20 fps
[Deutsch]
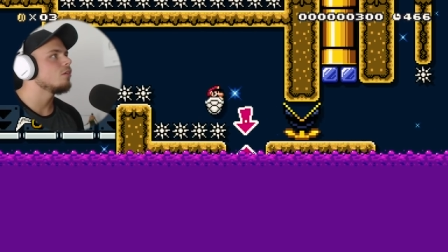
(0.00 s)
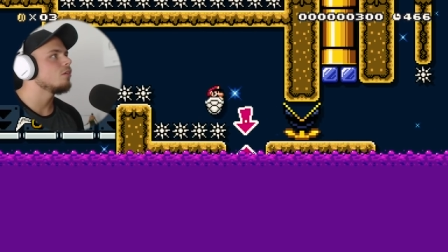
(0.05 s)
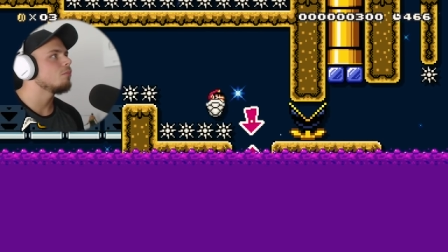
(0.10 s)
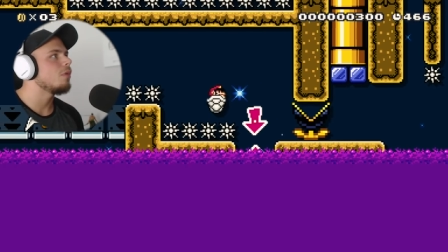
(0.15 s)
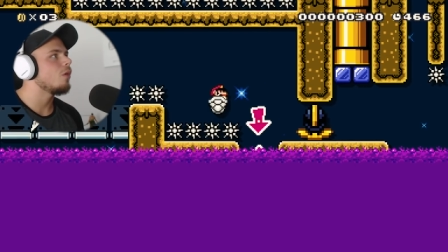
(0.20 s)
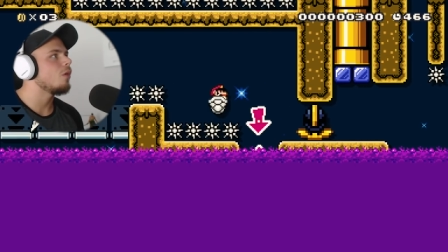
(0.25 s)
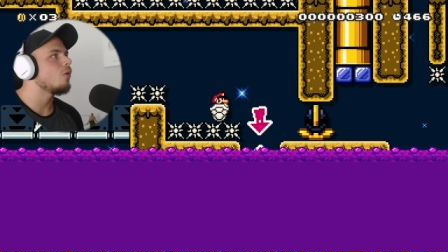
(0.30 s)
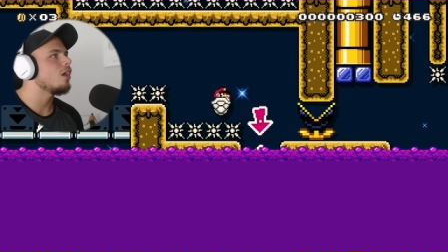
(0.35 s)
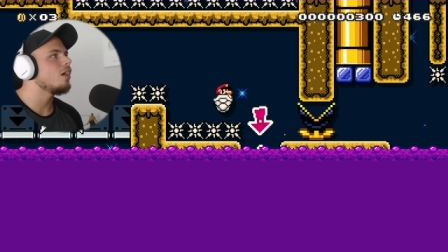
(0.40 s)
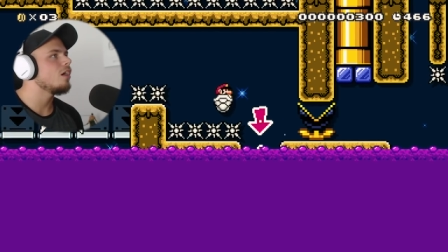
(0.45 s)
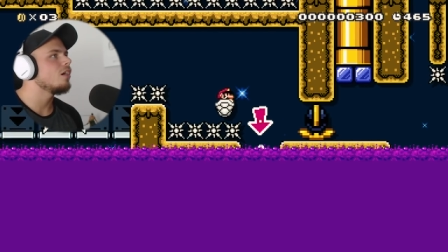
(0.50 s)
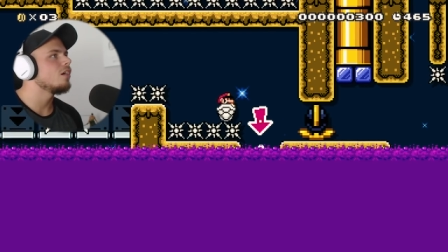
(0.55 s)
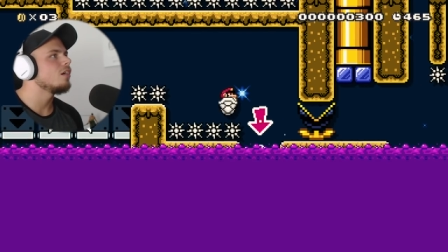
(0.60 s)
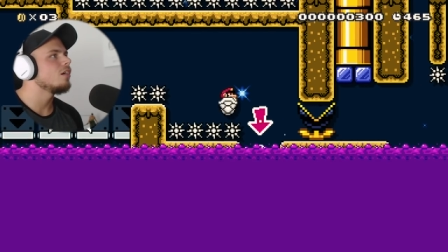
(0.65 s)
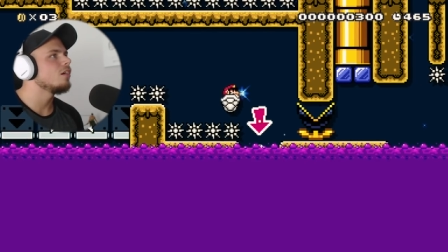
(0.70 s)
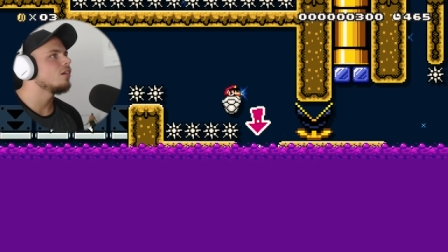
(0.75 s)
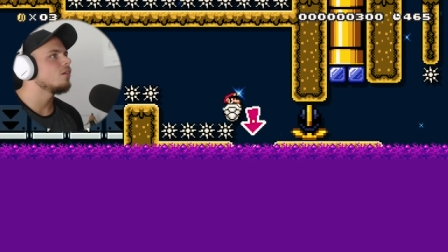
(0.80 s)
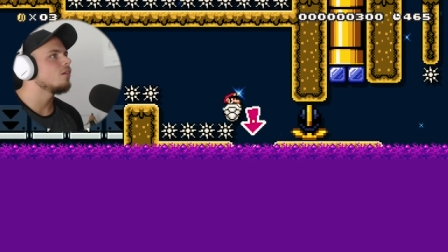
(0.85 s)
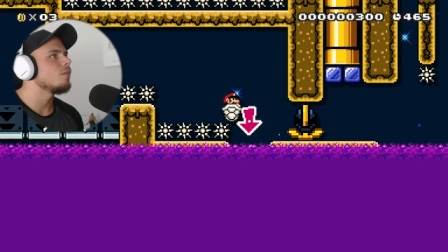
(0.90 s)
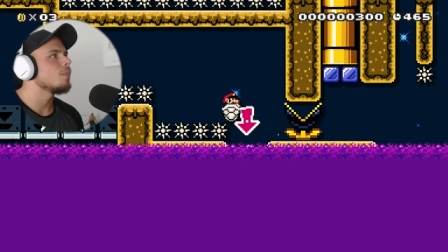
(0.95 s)
Power.
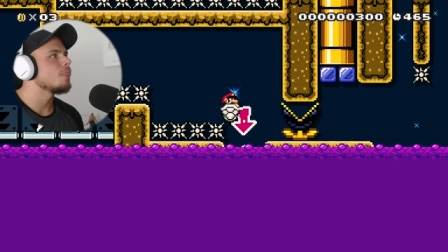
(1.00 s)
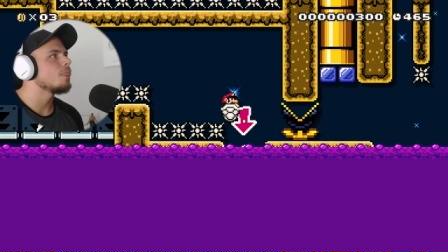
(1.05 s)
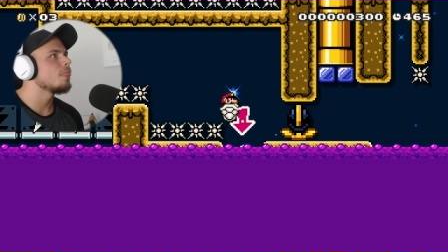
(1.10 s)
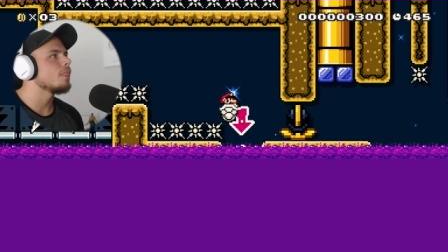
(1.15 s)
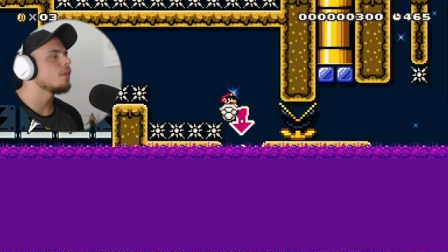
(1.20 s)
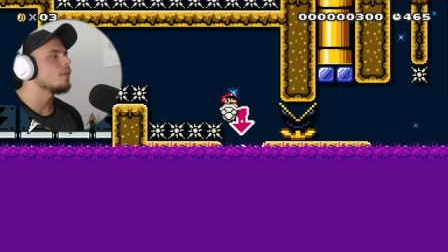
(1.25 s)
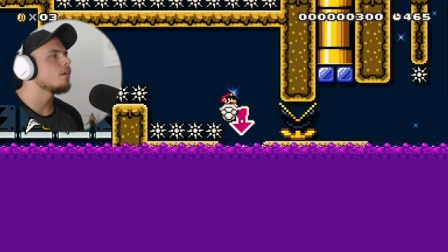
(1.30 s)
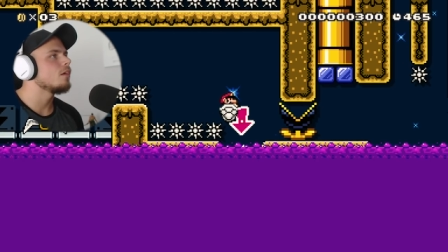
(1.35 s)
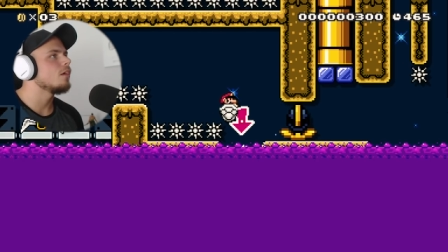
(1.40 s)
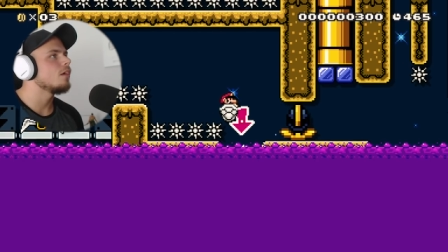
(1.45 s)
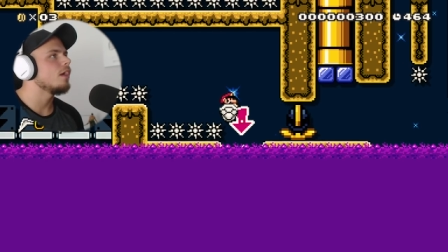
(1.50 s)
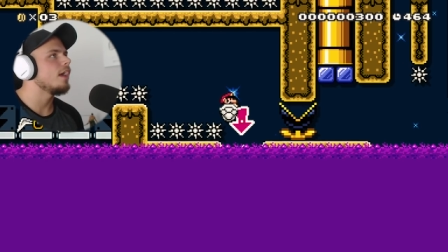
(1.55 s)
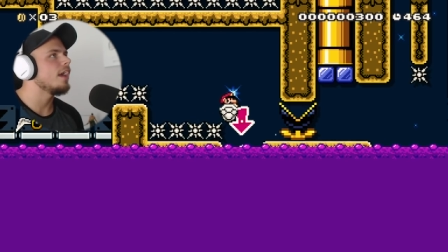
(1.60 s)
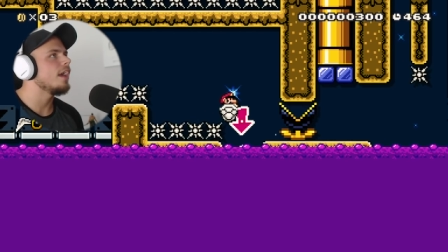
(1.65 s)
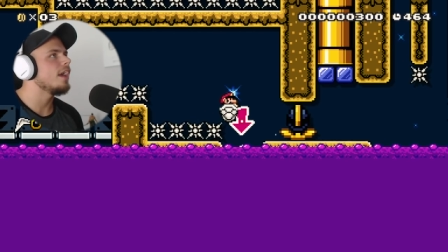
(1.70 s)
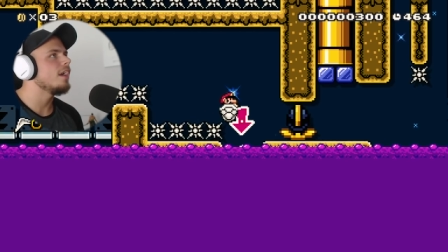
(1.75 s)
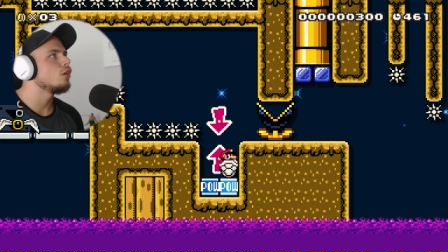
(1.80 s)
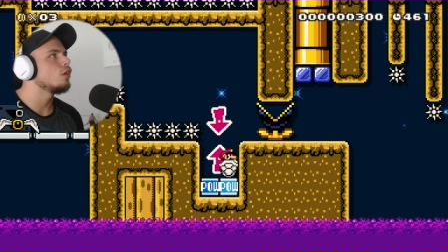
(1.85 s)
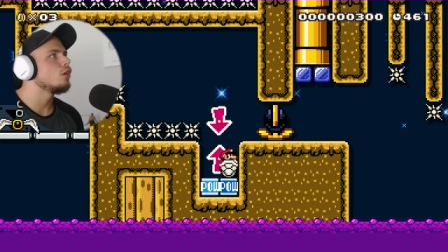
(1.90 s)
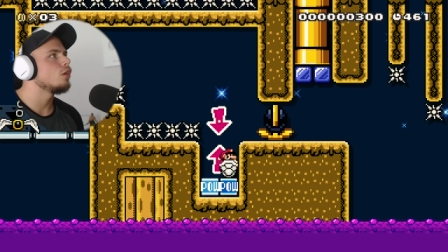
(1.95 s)

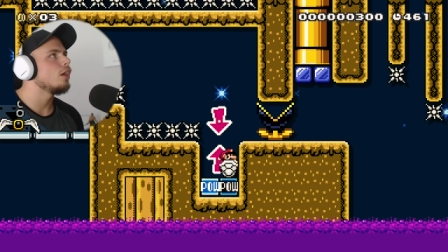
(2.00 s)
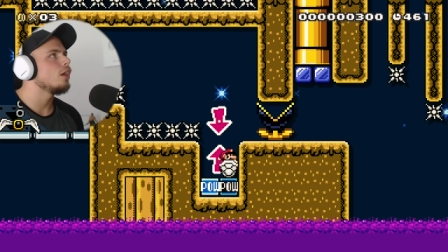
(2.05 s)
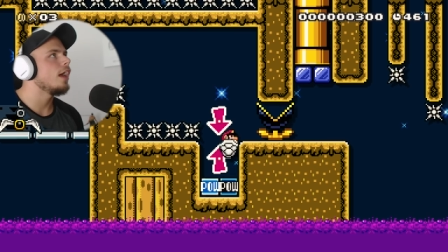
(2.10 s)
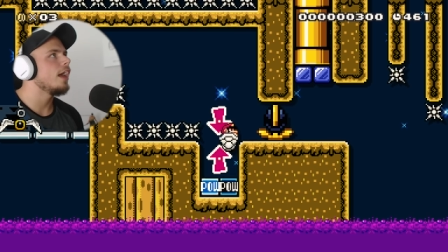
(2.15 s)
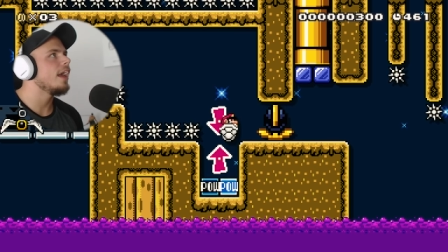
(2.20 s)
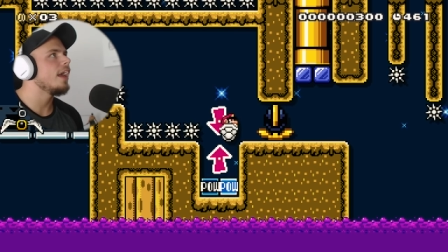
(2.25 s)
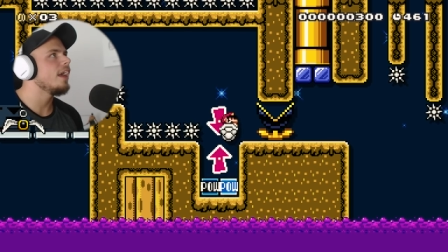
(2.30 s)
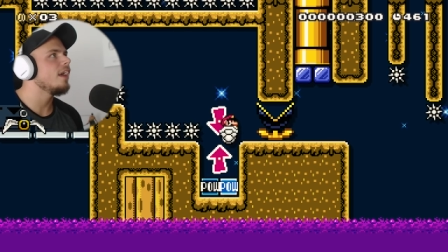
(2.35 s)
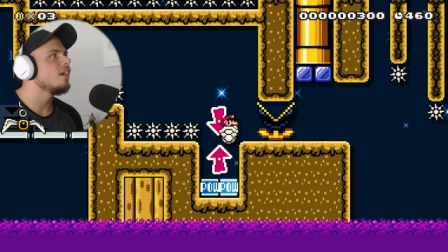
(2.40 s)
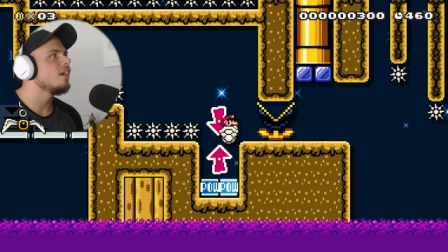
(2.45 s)
Hä? Hä?